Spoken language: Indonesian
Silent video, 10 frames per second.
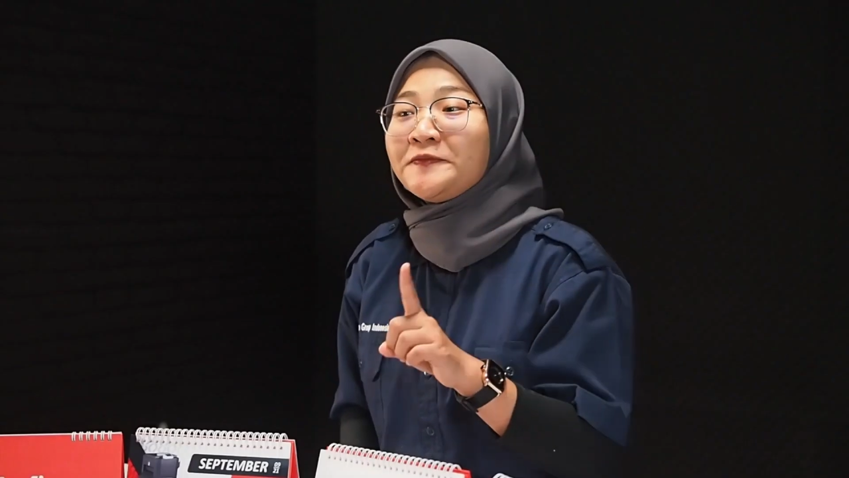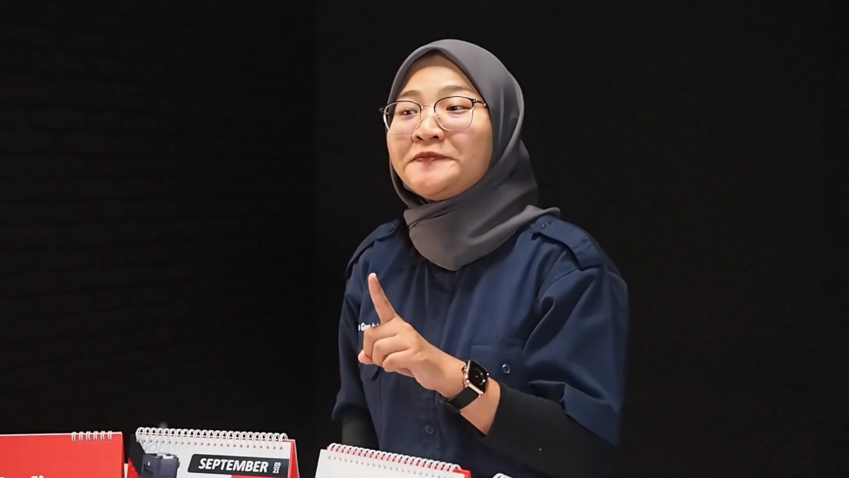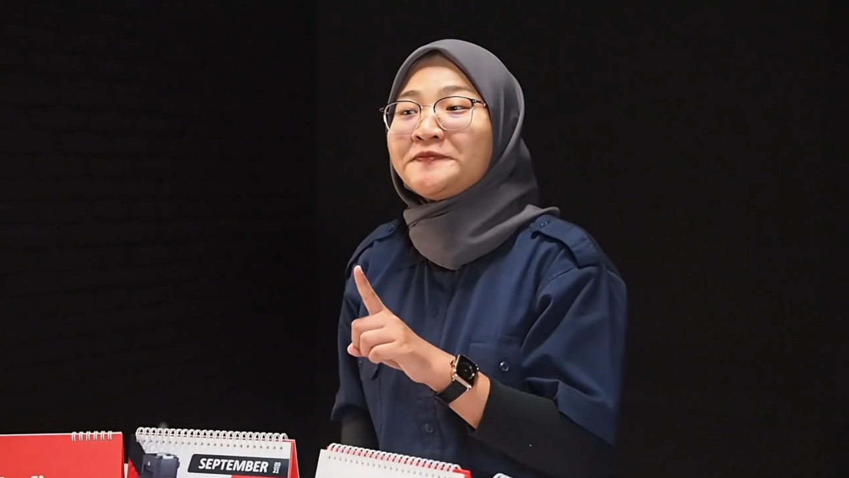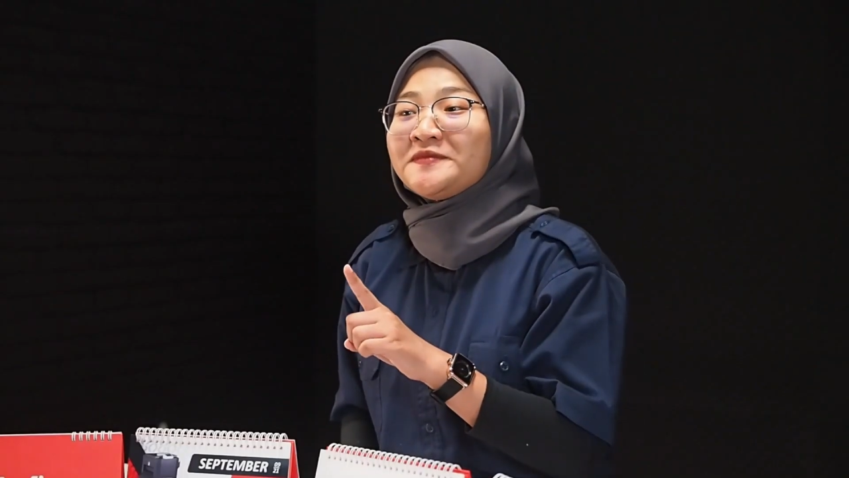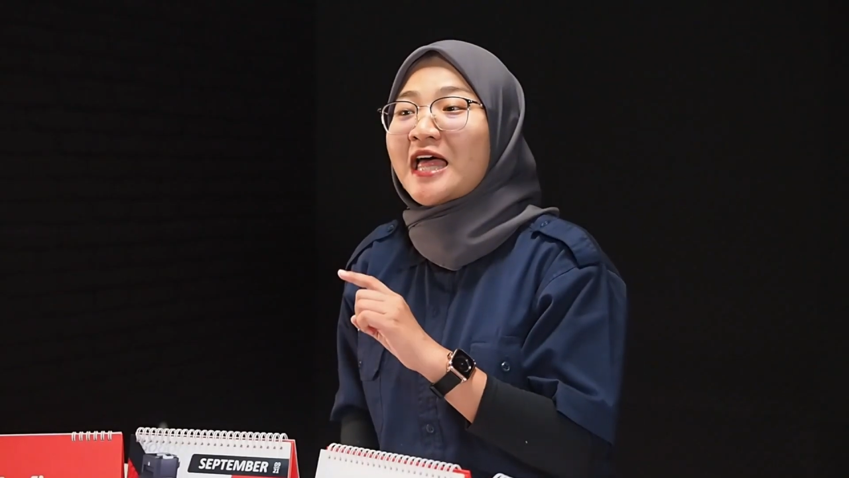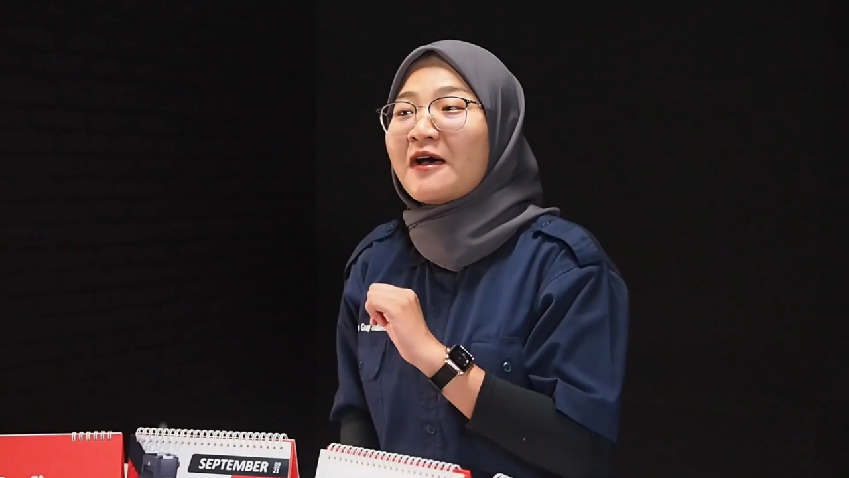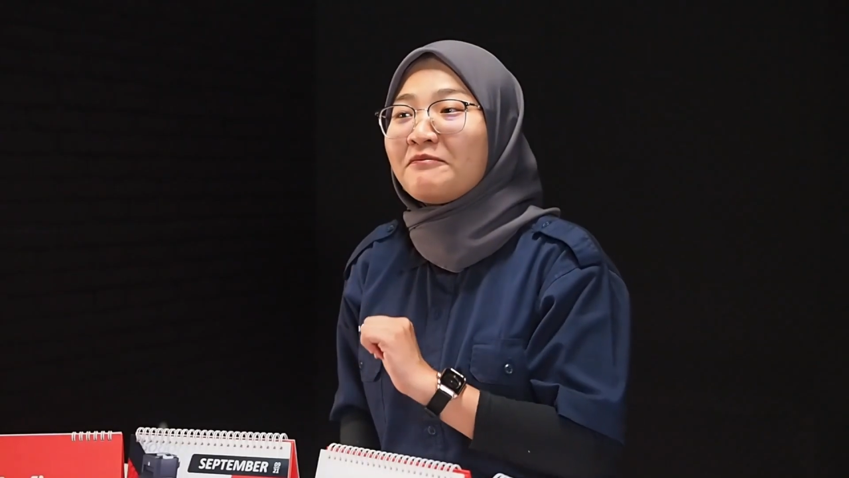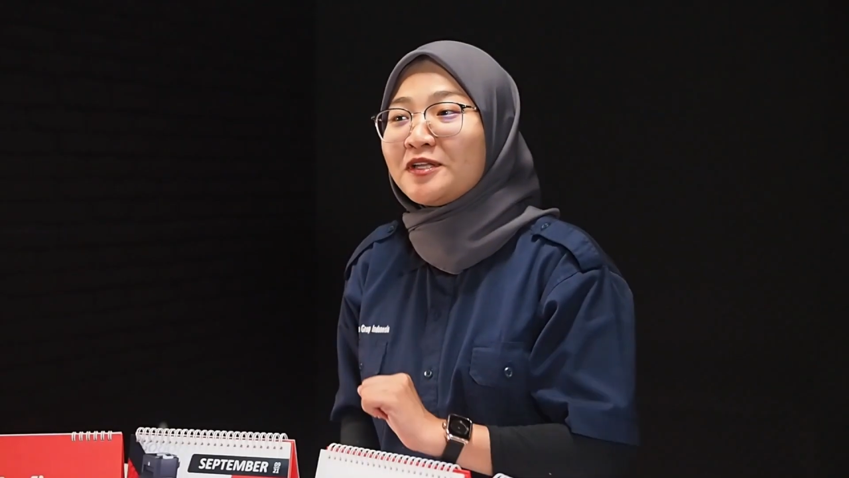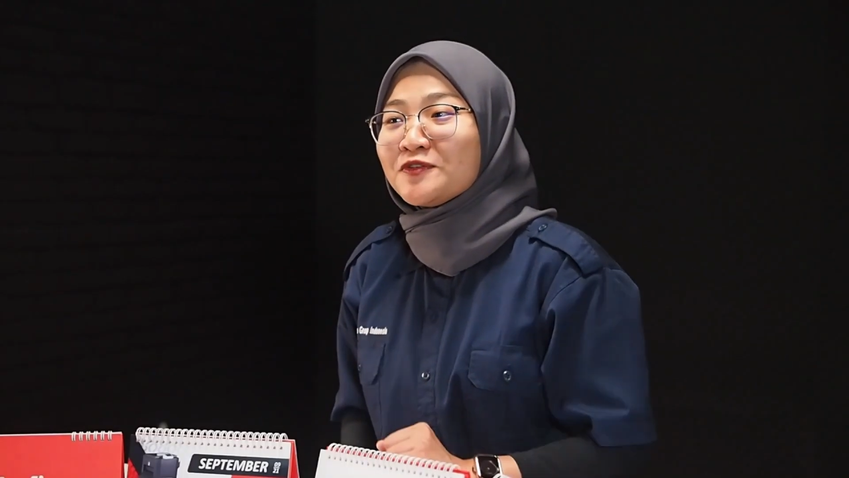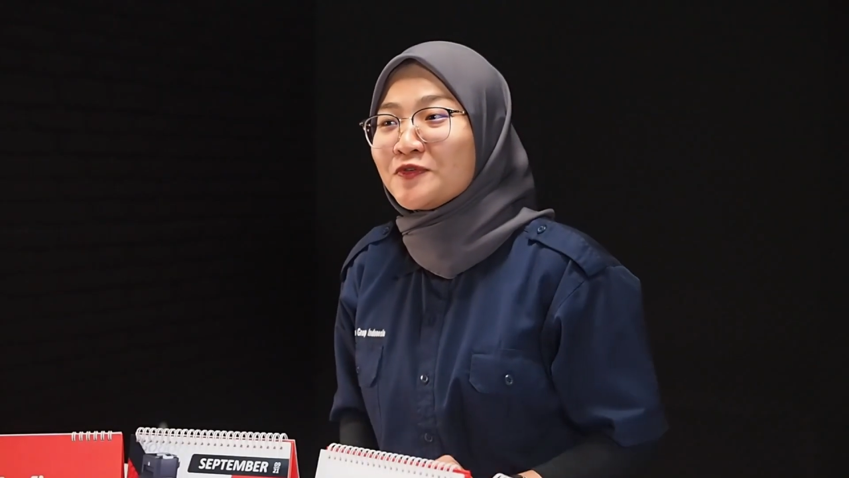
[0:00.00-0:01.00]
Hmm,
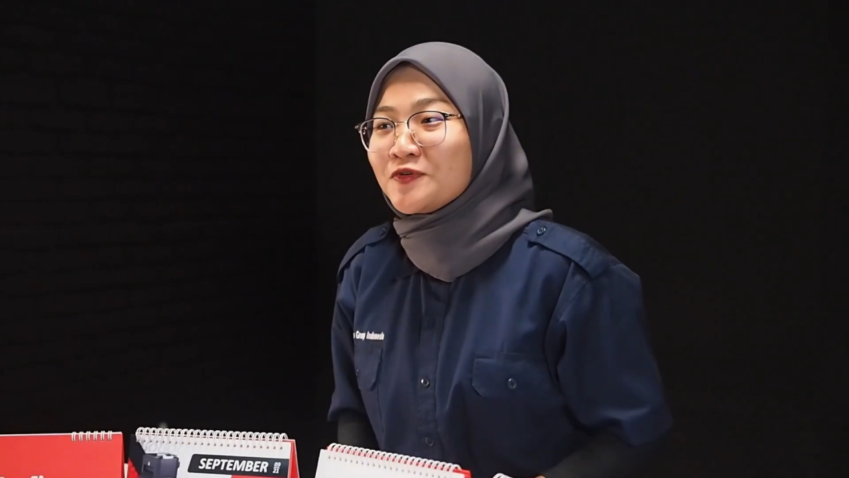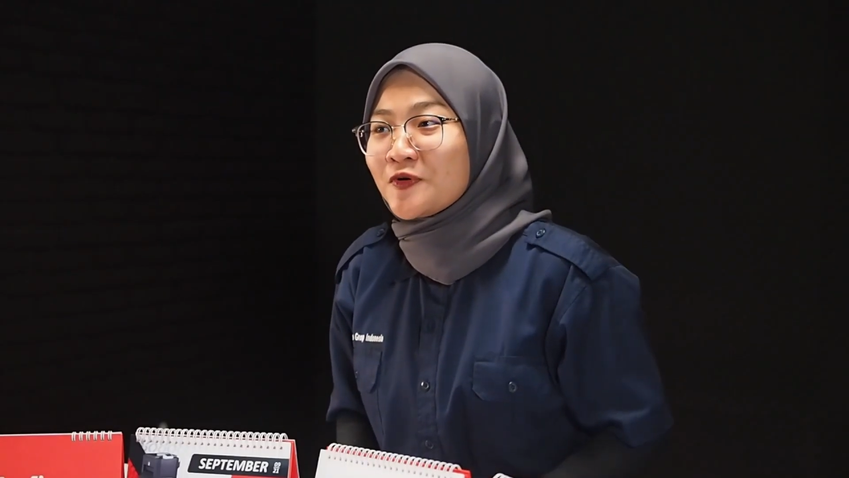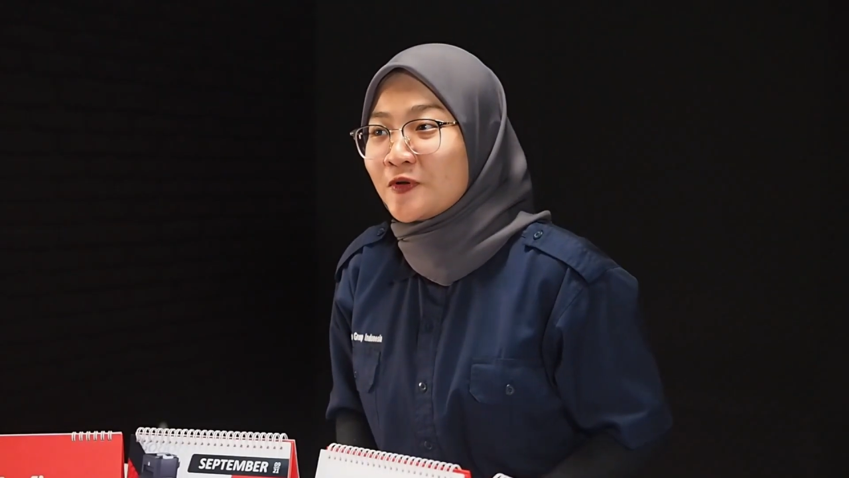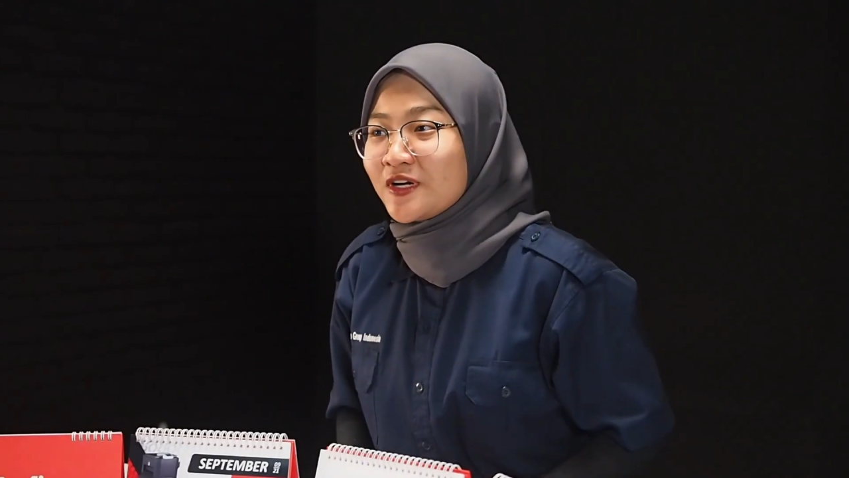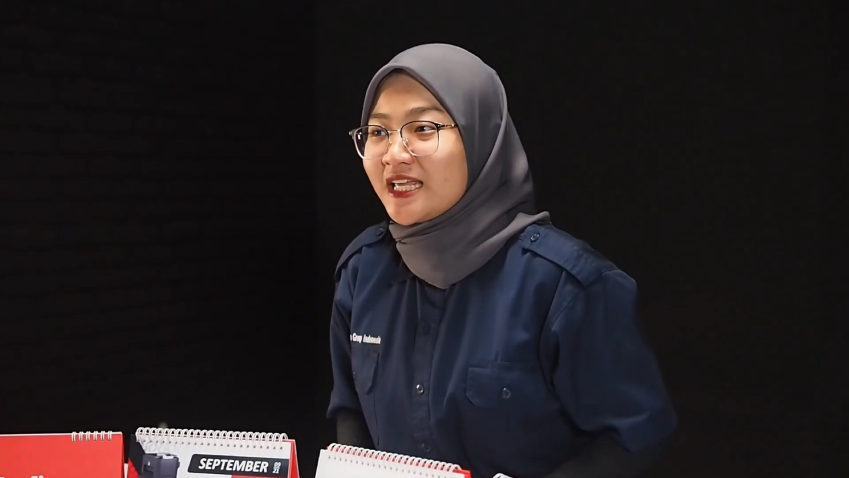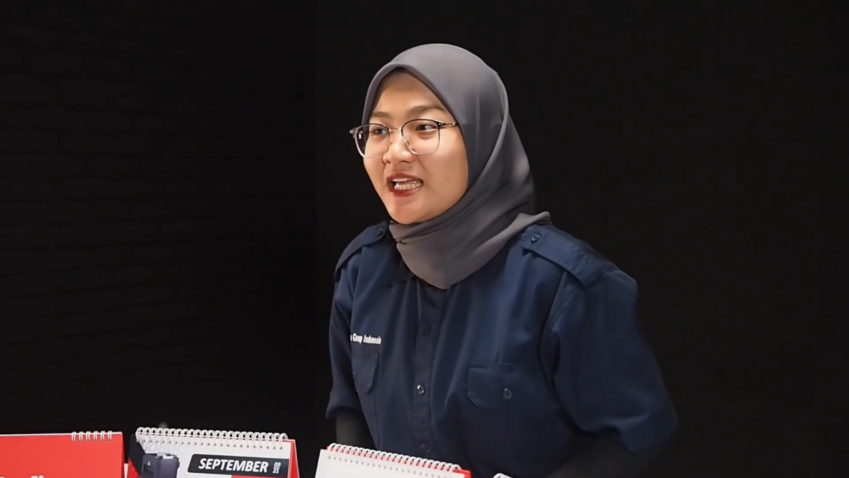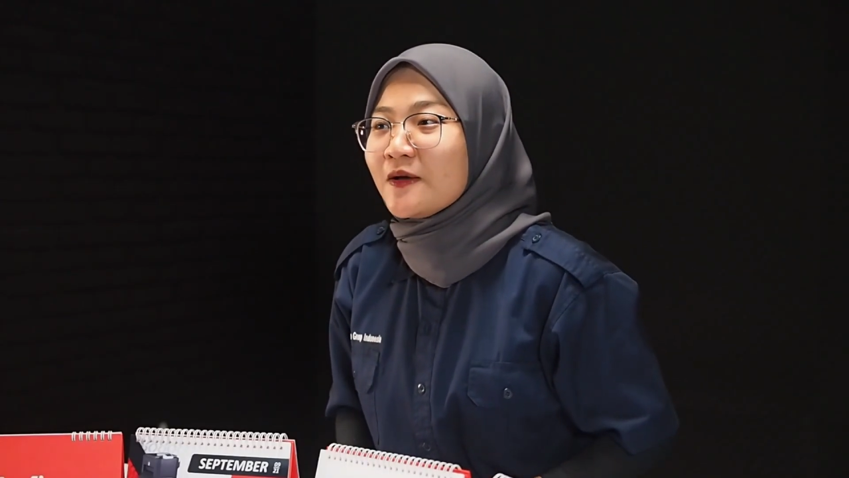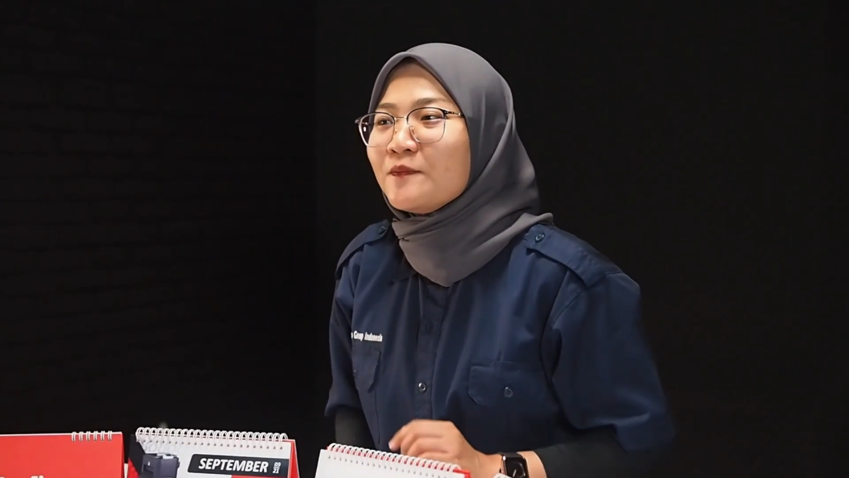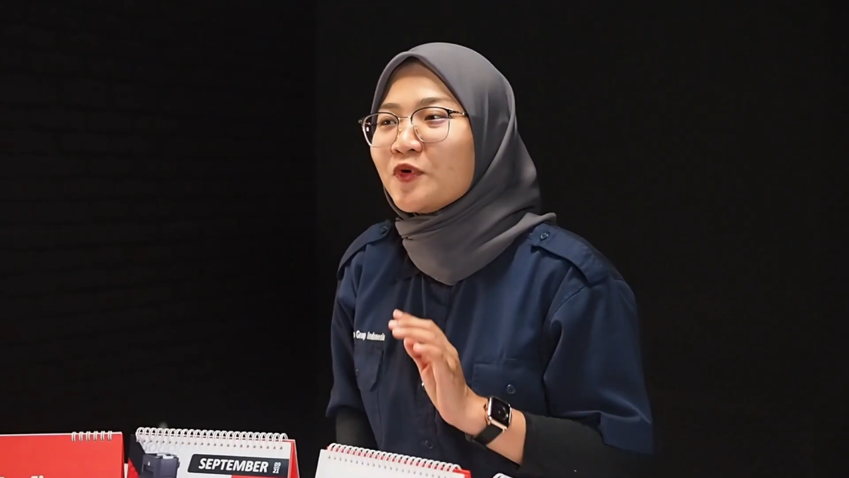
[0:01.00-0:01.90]
tapi tunggu dulu nih.